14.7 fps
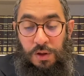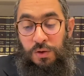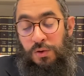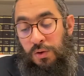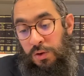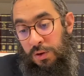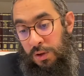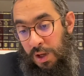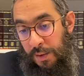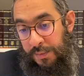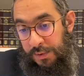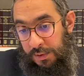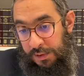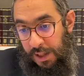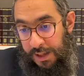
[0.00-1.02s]
Donc,
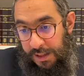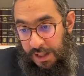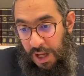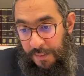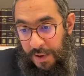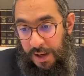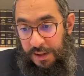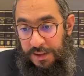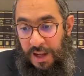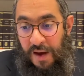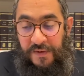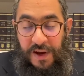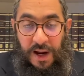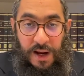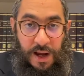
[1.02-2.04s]
le Tanakama,
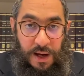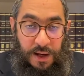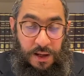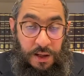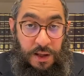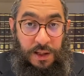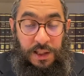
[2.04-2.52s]
Navkala,